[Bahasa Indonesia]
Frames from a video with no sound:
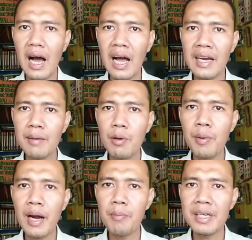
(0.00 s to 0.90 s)
Ada
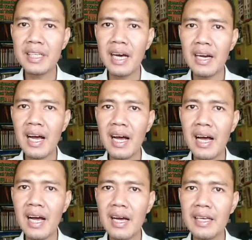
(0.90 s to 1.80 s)
beberapa
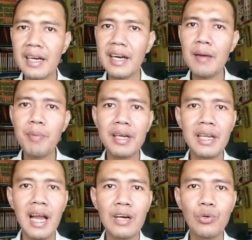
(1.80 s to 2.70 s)
cara yang dapat
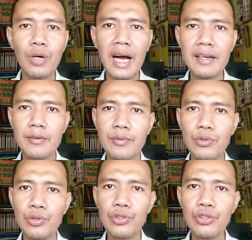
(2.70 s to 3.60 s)
dilakukan
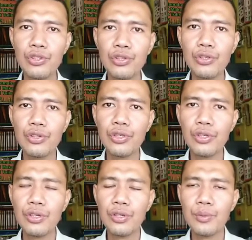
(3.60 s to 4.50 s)
untuk
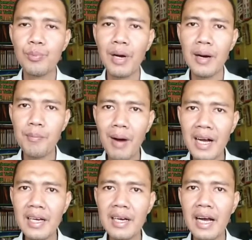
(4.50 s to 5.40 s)

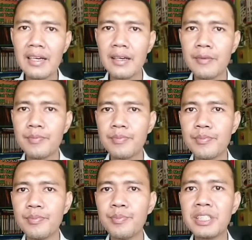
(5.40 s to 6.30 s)
mengembangkan
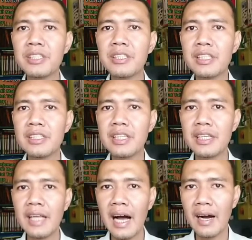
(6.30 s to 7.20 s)
bisnis
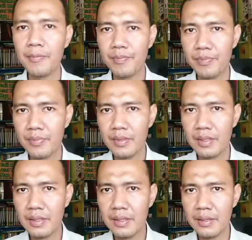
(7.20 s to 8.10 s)
kita
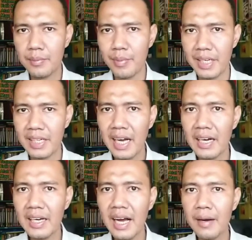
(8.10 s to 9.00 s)

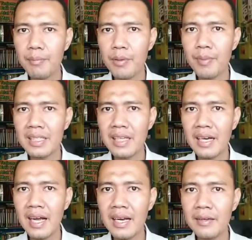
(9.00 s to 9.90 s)
meningkatkan
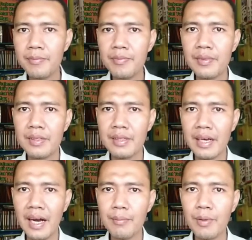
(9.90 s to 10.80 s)
pemasaran
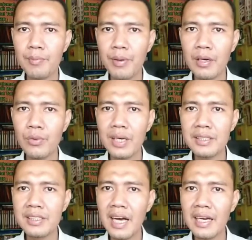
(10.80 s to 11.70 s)
dengan
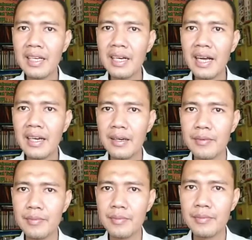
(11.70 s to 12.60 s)
memperluas jaringan
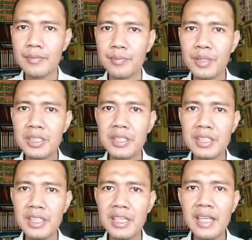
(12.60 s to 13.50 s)

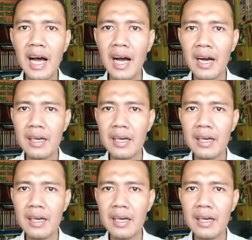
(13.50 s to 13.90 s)
bisnis kita.